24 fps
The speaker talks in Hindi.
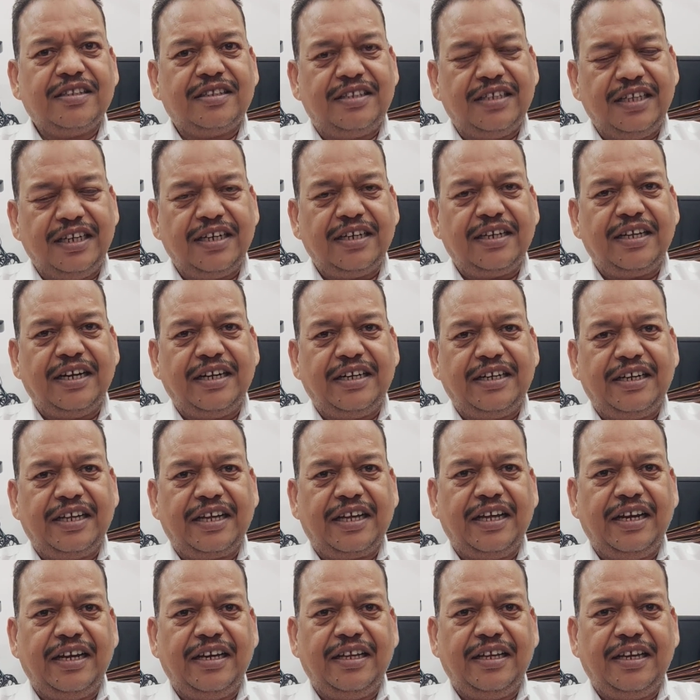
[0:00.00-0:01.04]
तीन घंटे
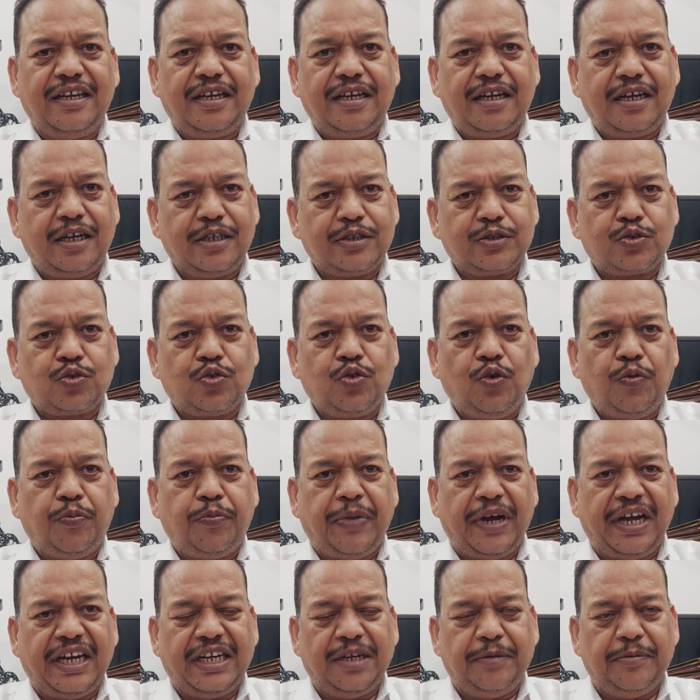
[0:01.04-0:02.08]
के लिए खस को
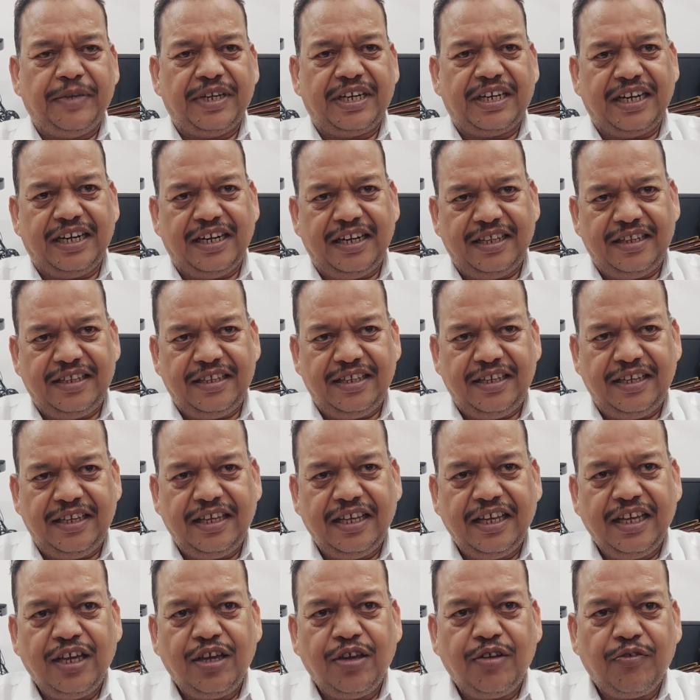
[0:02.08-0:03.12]
पानी में रहने दें
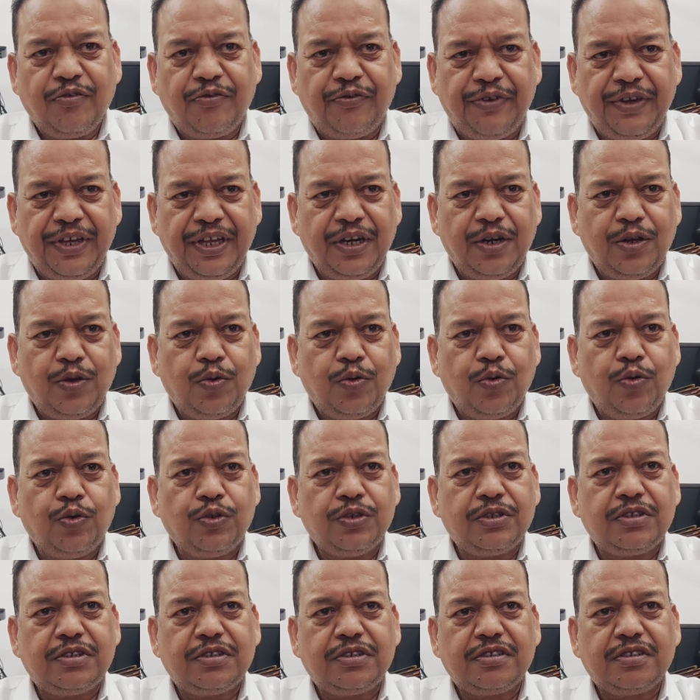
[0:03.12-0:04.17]
फिर
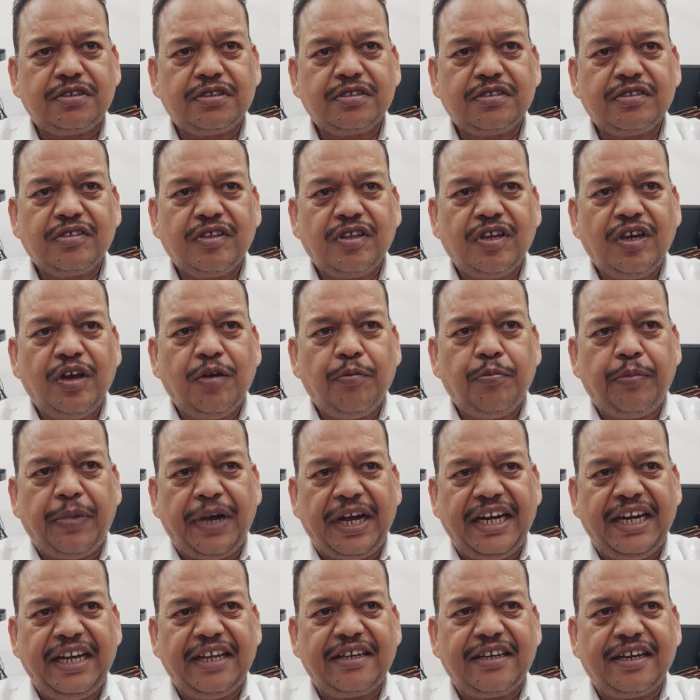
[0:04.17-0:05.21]
उस
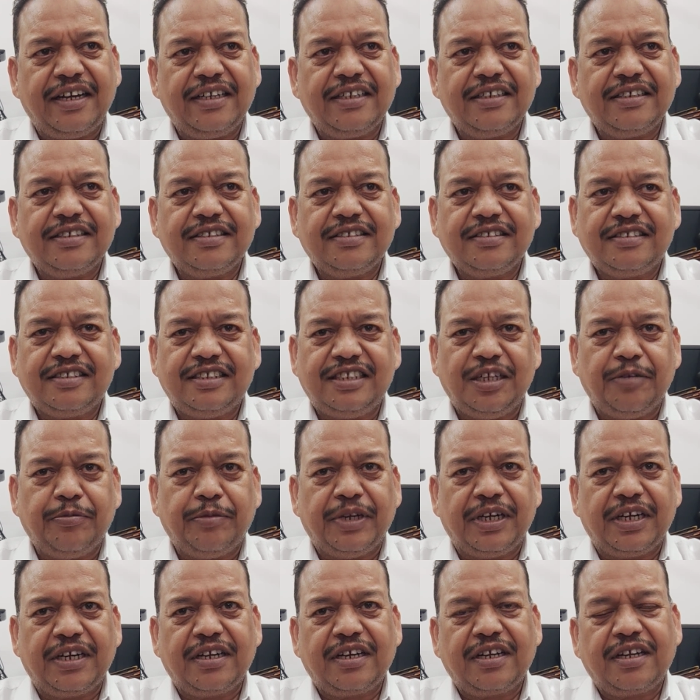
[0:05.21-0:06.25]
पानी का
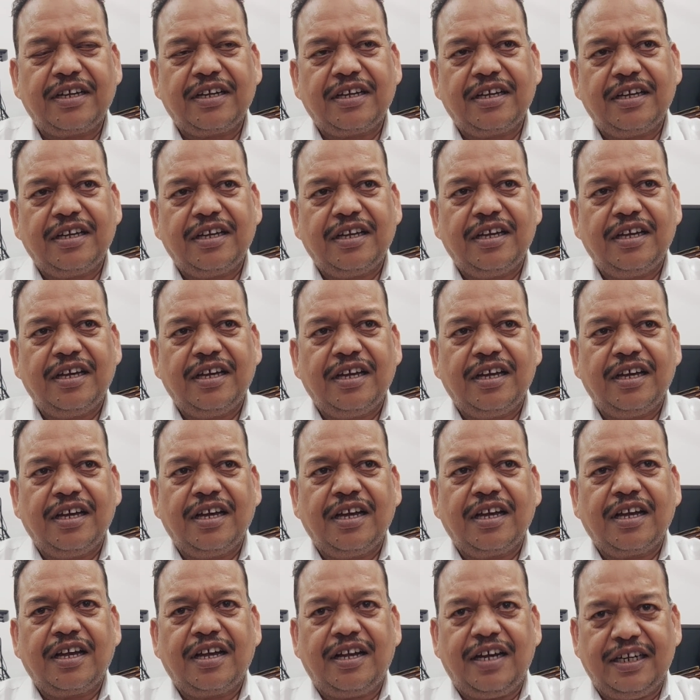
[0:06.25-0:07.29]
सेवन
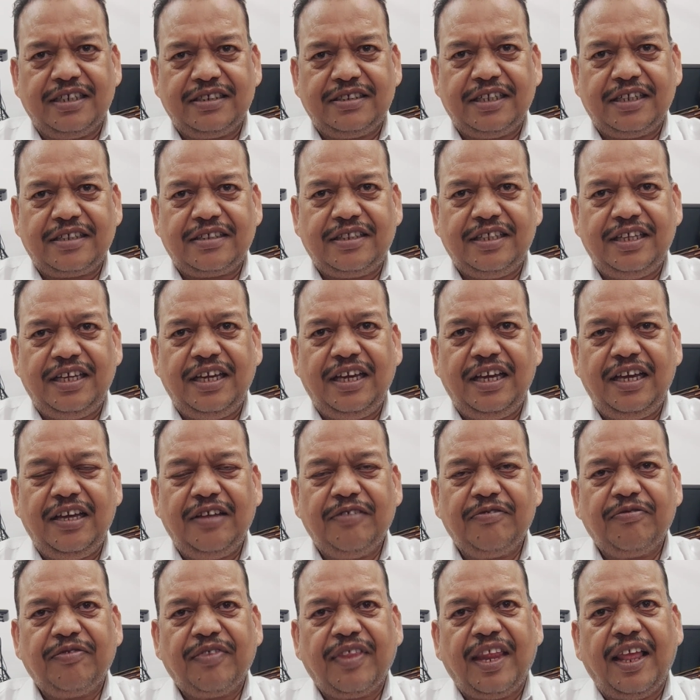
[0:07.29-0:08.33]
कर सकते हैं
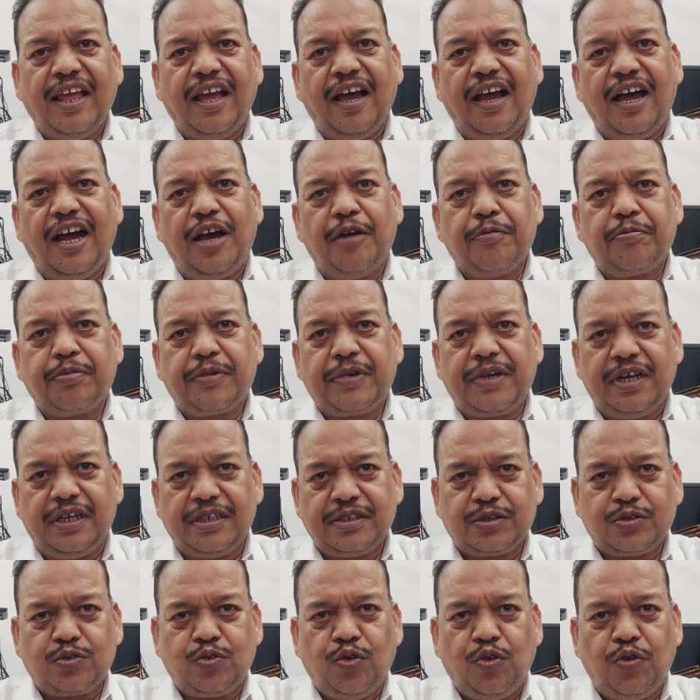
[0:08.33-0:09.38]
आप
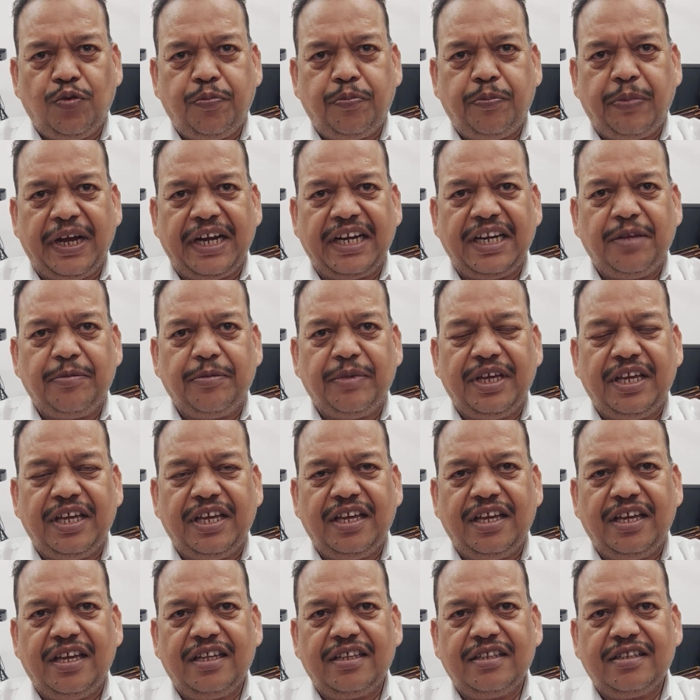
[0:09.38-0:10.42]
खस को पानी
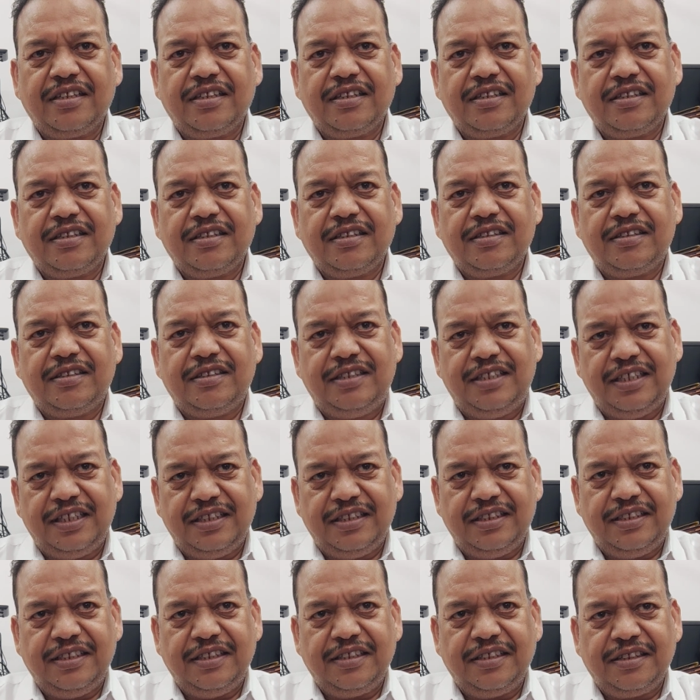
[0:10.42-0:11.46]
में
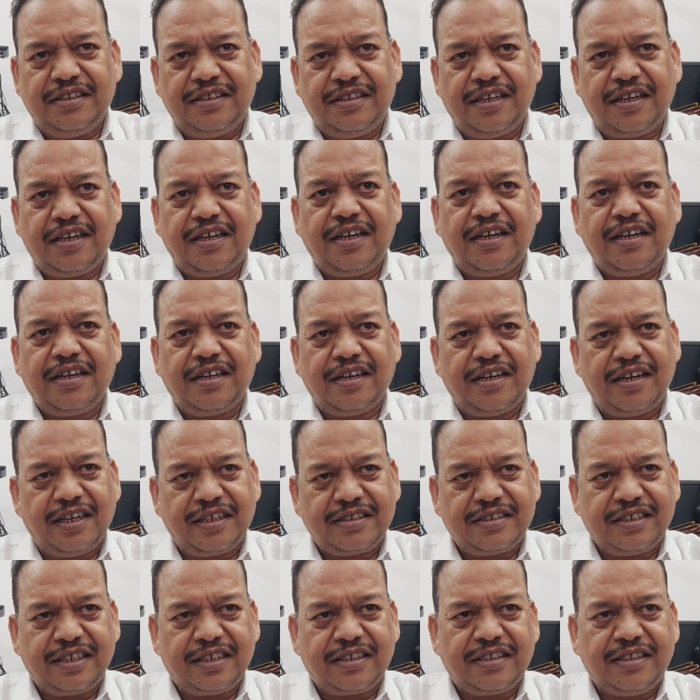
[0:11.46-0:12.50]
तीन दिन तक रख
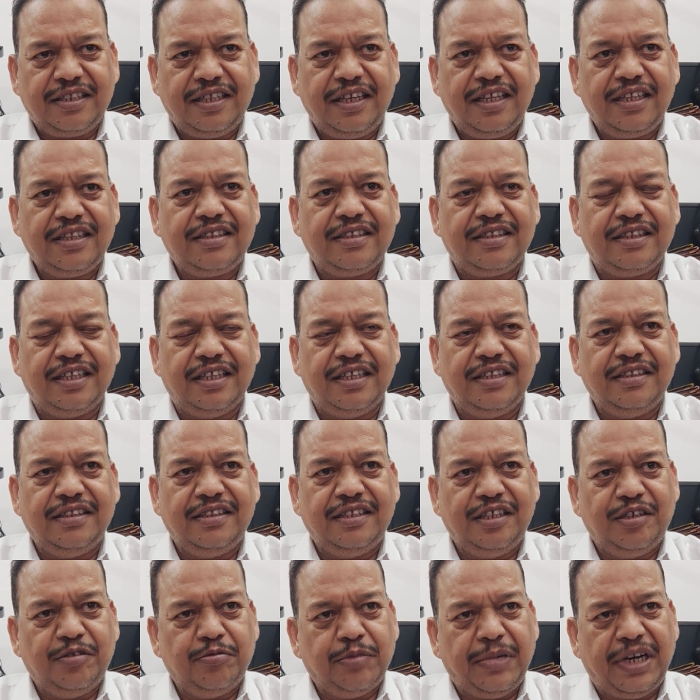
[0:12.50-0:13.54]
सकते हैं तीन
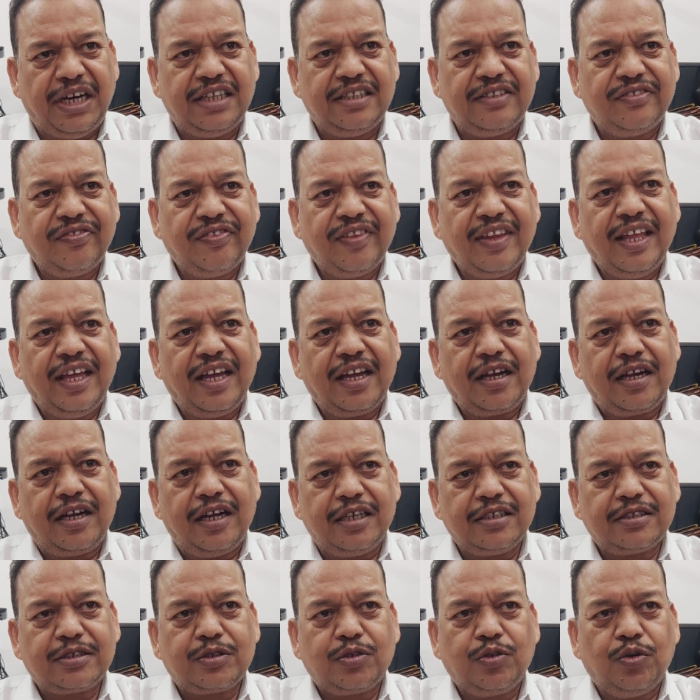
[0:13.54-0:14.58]
दिन बाद
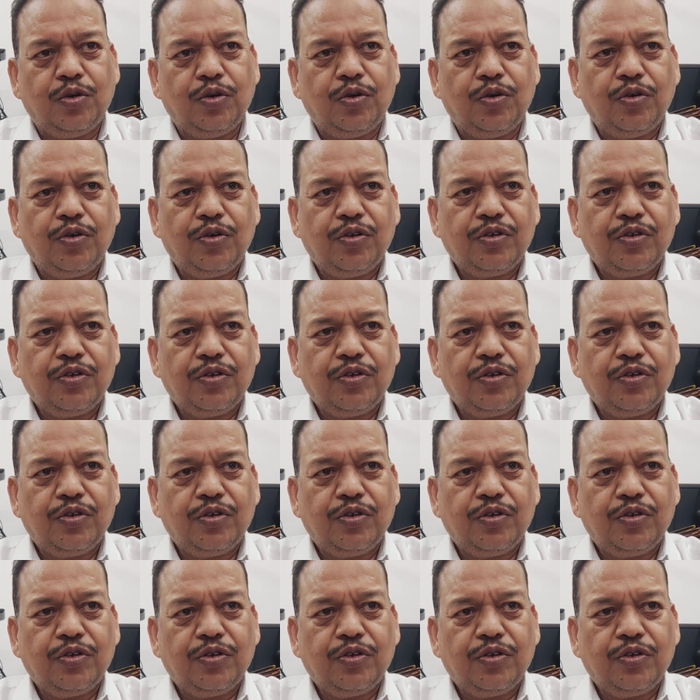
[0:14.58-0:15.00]
खस को